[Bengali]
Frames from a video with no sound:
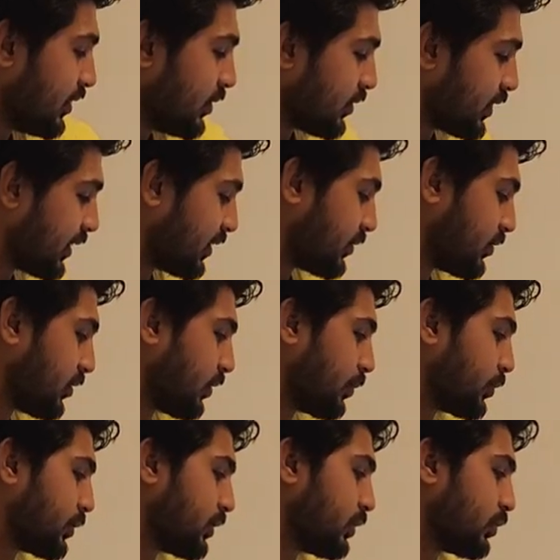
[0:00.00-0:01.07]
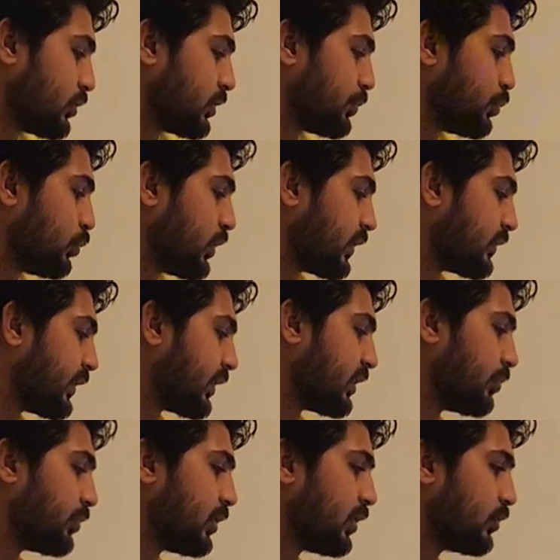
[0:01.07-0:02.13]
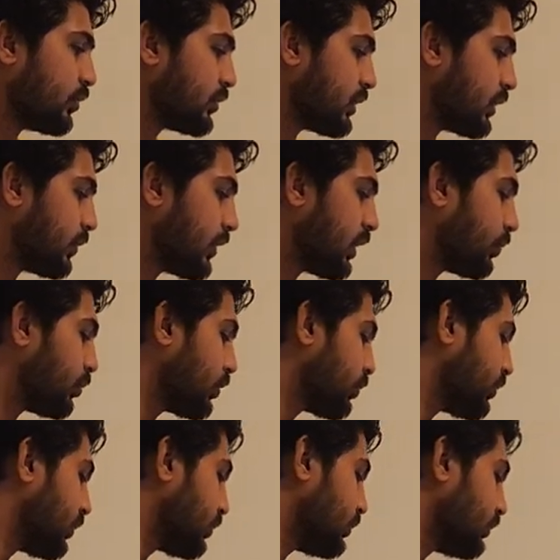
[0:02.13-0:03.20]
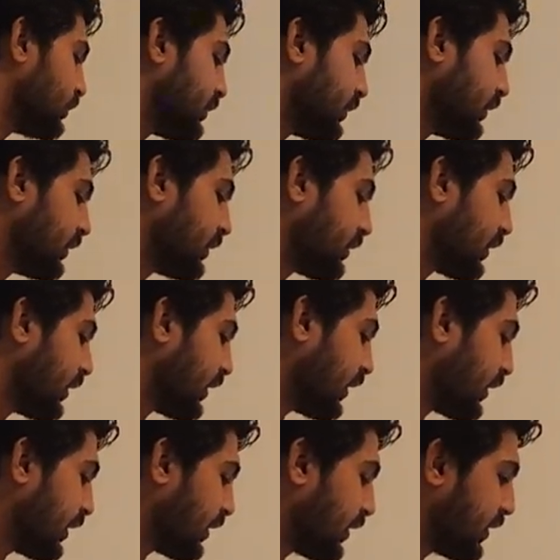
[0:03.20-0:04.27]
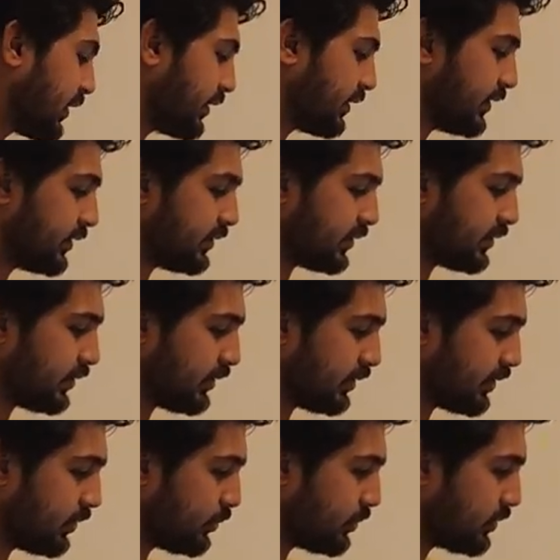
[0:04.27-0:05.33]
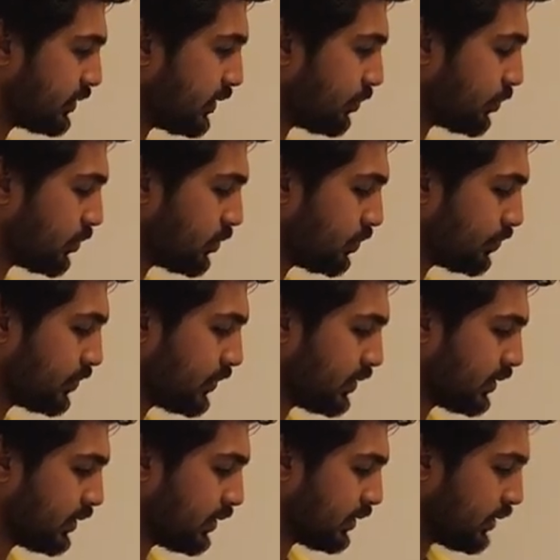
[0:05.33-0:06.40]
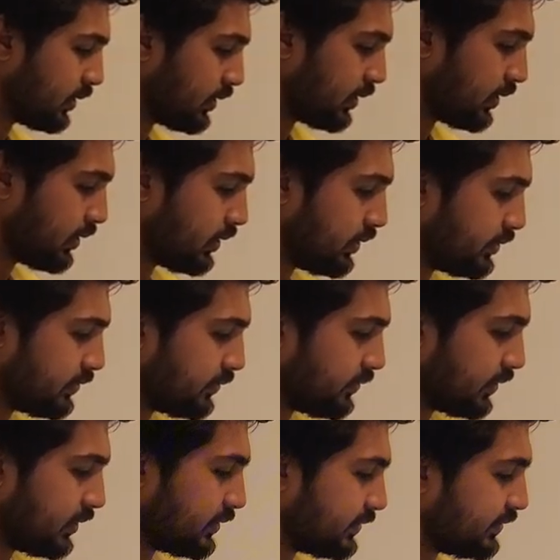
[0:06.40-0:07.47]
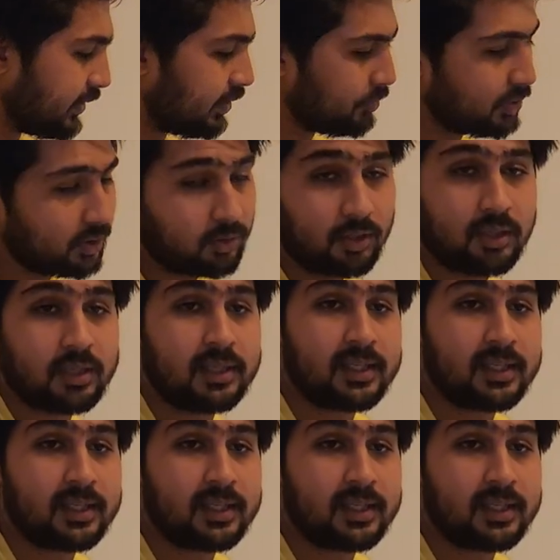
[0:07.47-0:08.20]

ওকে সো অবশেষে হচ্ছে পুরো সেট দিয়ে হচ্ছে আমার ল্যাপটপটা খুলছি অ্যান্ড এই যে এটাই হচ্ছে ল্যাপটপ অ্যান্ড ইটস ভেরি স্লিম অ্যান্ড অল